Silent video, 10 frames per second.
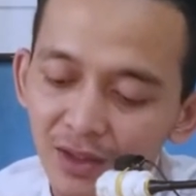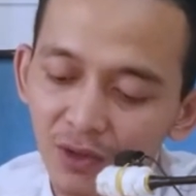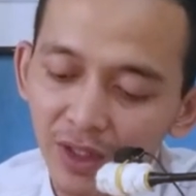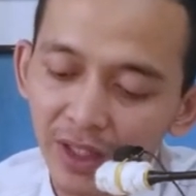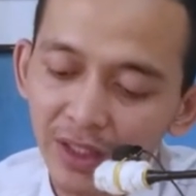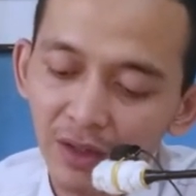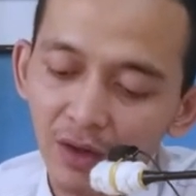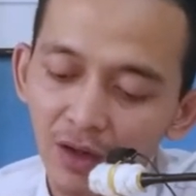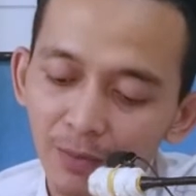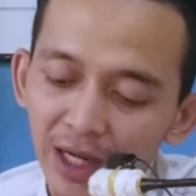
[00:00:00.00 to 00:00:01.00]
soge
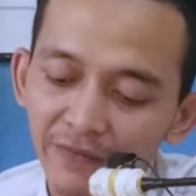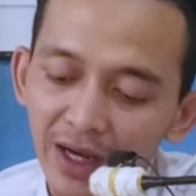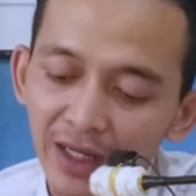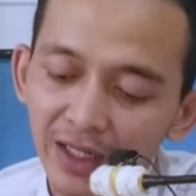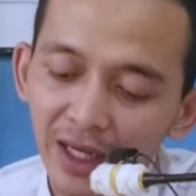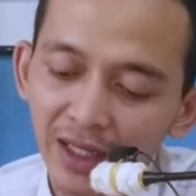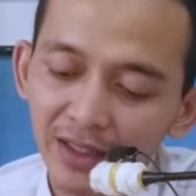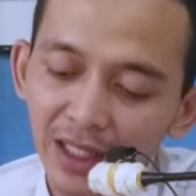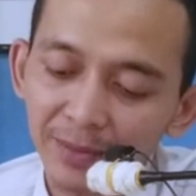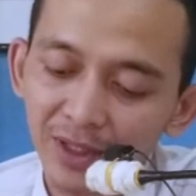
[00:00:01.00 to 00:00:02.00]
sira qabla fakrika
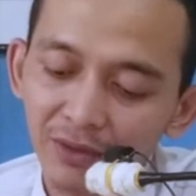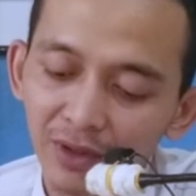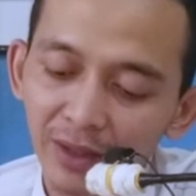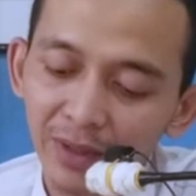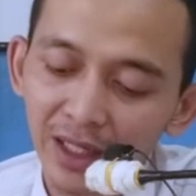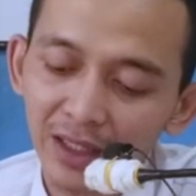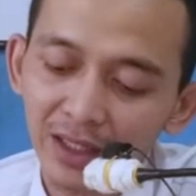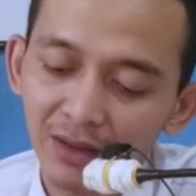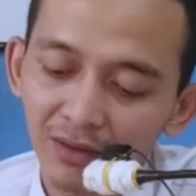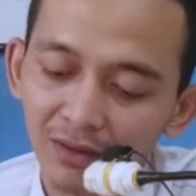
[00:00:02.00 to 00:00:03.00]
ing dalem sedurunge melarat
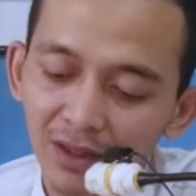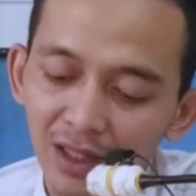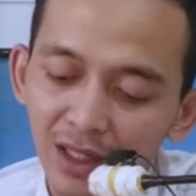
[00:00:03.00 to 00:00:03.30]
siro